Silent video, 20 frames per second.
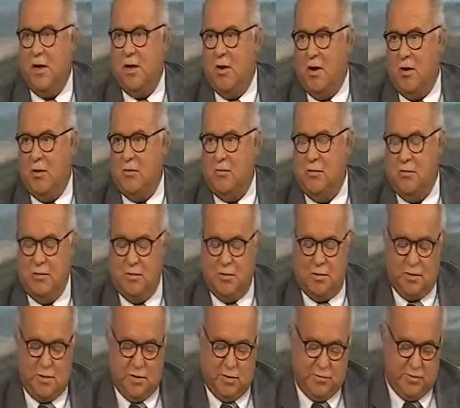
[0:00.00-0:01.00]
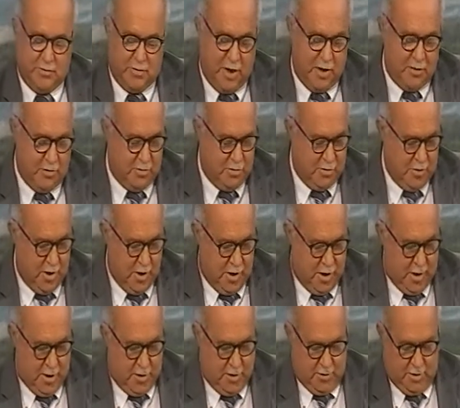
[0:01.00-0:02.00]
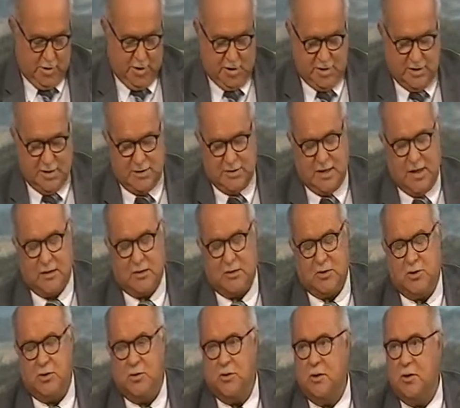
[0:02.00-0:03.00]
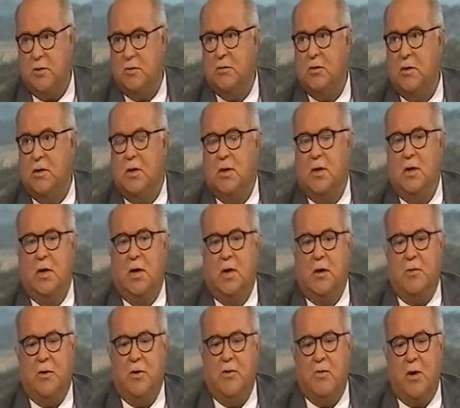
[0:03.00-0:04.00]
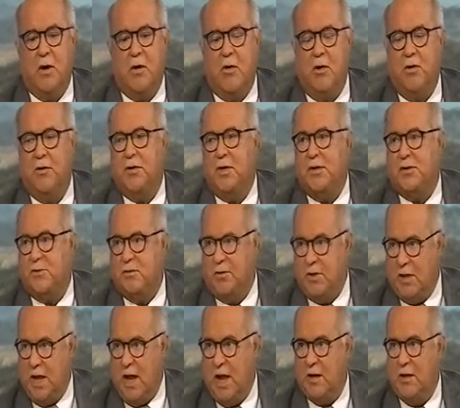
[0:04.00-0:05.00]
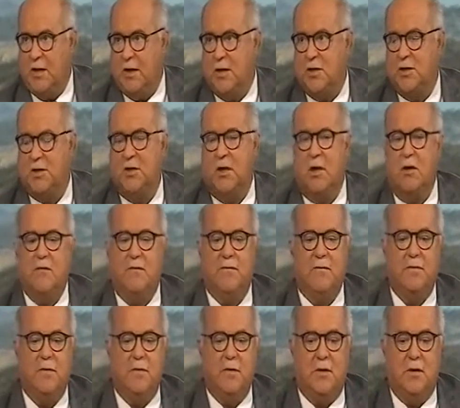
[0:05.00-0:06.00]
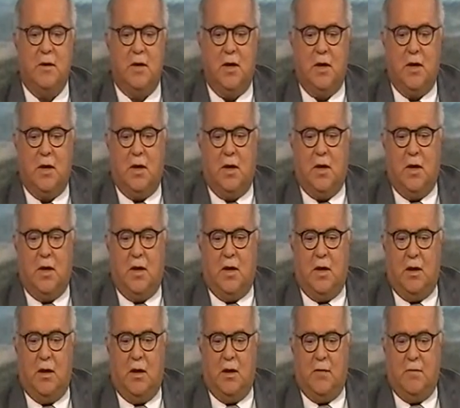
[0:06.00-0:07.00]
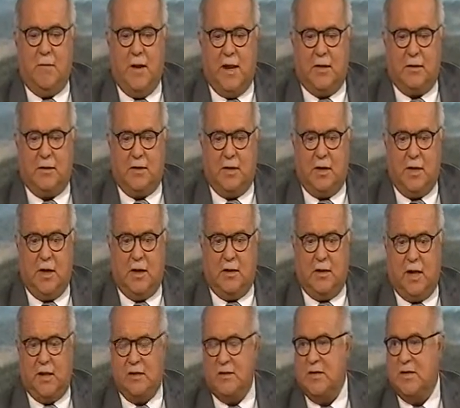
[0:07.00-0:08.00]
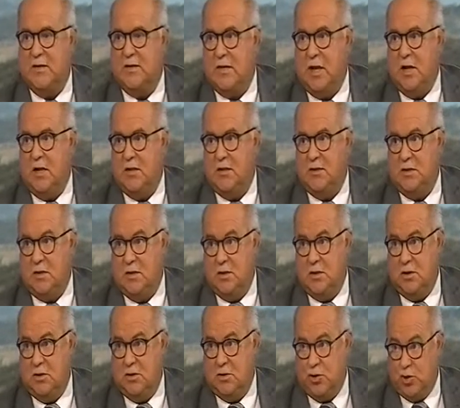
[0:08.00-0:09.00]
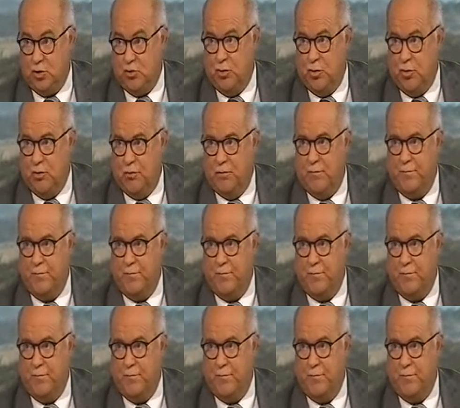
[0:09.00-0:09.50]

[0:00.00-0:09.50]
logo, portanto, no dia 17 de junho, abriu a conta solidária que esteve eh, aberta até 16 de julho.